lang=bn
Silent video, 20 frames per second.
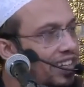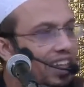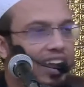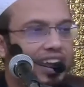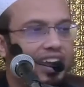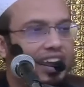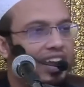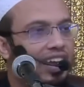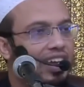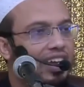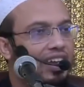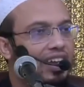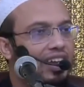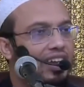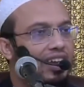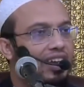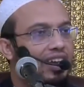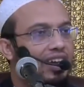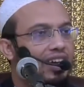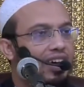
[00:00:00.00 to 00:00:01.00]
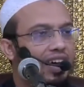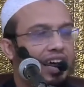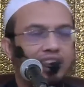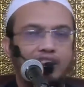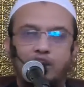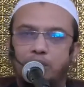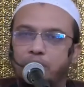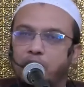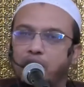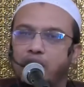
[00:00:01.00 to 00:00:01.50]
থাকে
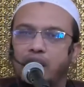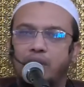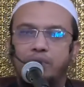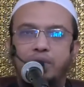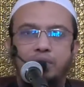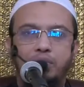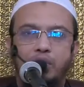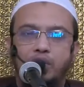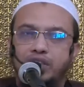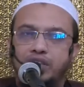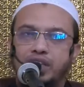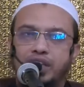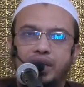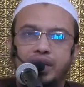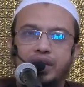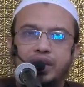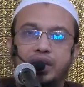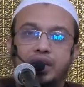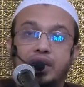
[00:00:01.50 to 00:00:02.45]
আল্লাহ রবুল আলমিন বলেছেন